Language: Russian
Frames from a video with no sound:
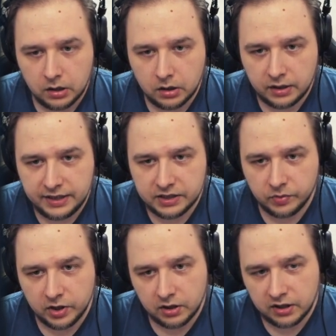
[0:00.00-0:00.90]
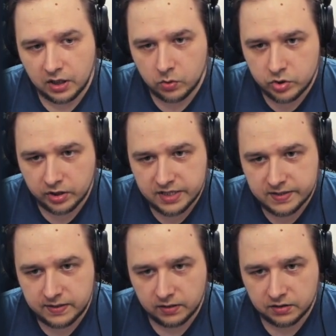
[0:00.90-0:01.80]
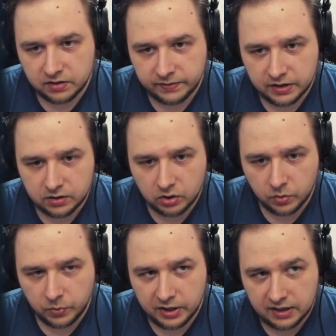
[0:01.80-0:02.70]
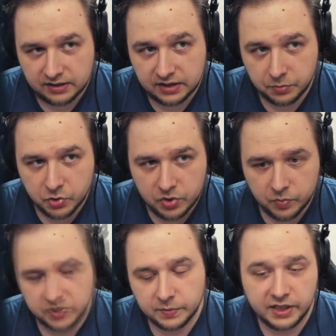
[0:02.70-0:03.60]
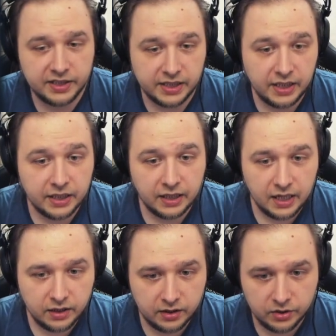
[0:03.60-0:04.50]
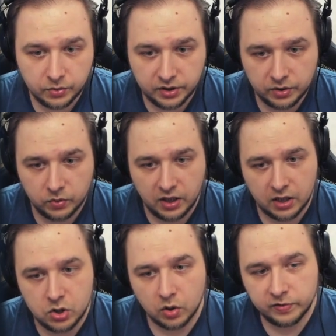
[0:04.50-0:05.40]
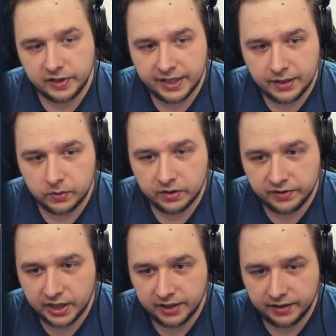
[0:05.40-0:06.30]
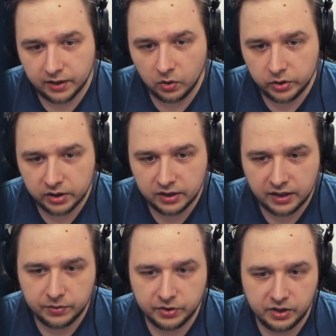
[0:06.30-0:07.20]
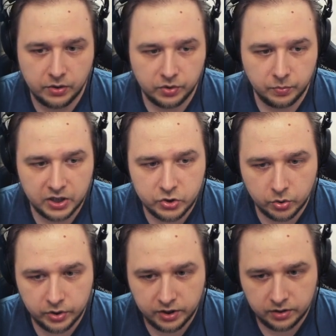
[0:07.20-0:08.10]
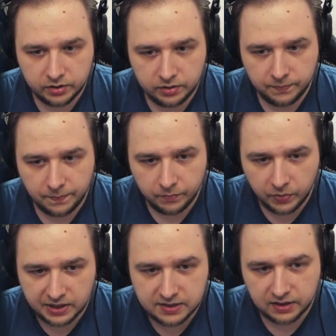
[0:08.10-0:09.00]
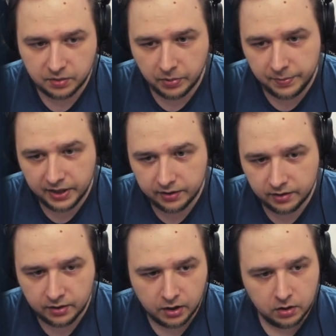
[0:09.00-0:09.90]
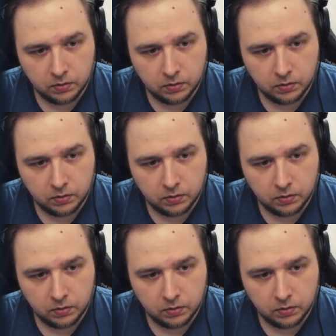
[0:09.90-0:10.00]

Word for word: А, есть вот этот хороший раздел, называется топ-карт, где можно посмотреть какие-то карты, которые, ну, хорошо влияют на винрейт колоды, да, у них какой-то большой э, процент победы.